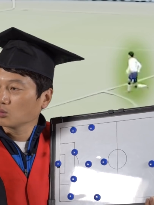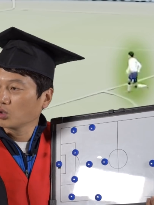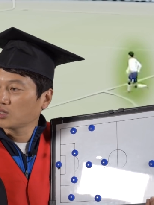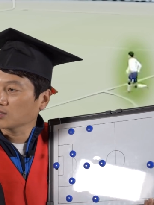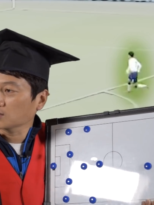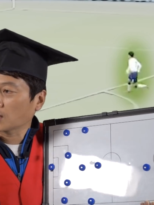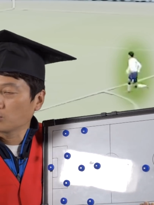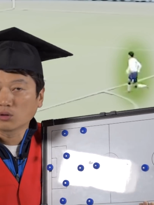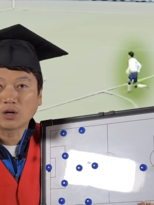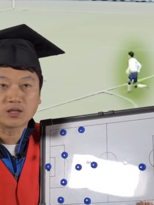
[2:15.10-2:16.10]
요런때가 딱
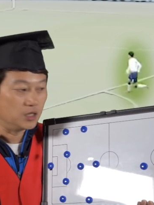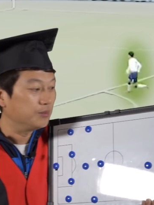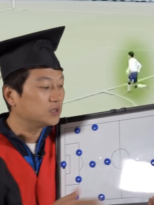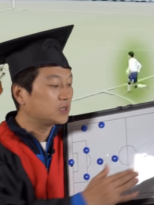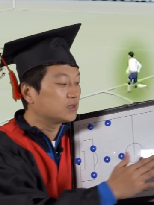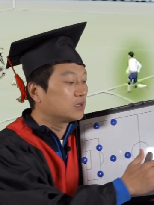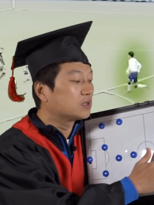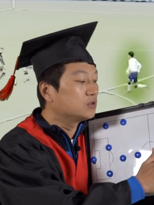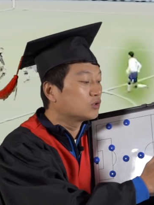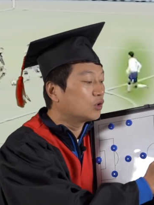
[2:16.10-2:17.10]
잡으려고 할 때 이미 스타트를
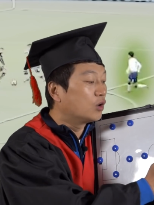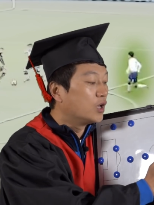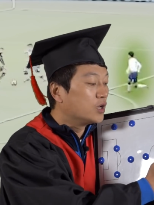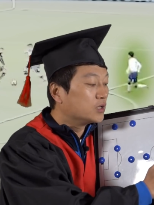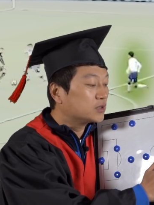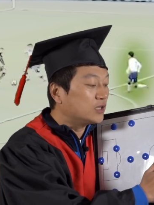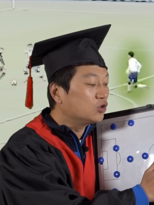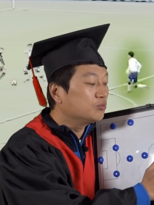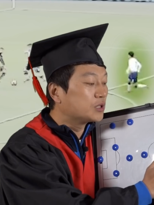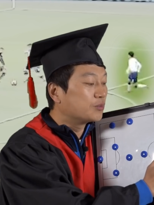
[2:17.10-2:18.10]
끊어서 사전
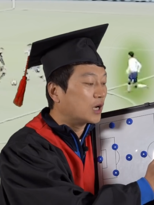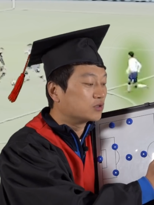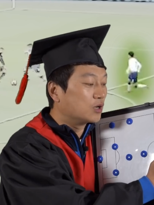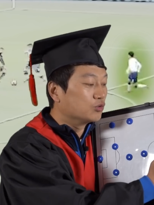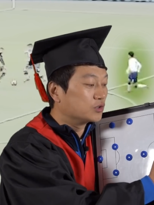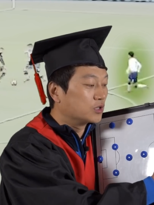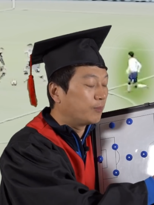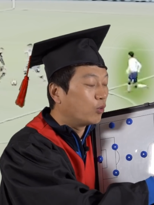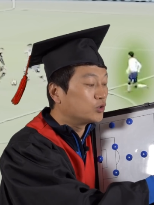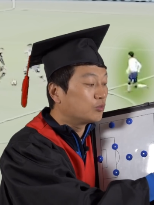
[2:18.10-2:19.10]
움직임을 가져가고 있어요. 그러니까
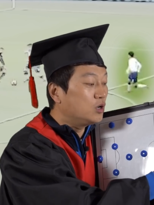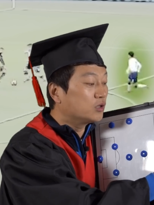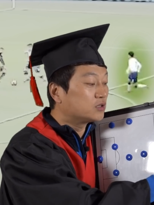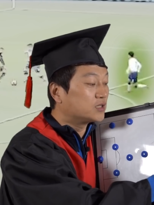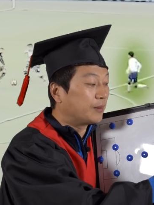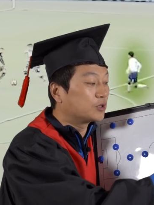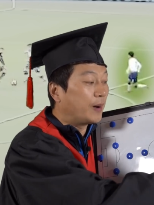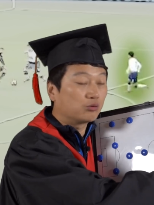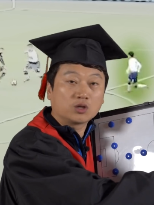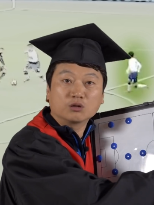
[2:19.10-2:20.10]
볼이 좀 흘렀을 때 잡아서
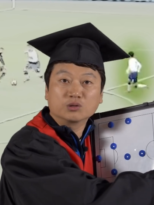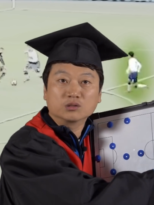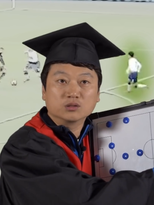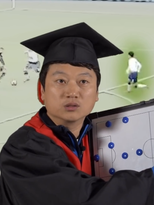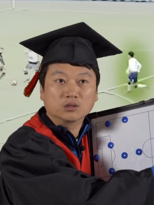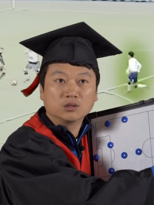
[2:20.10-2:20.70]
바로 때려버리는 거죠.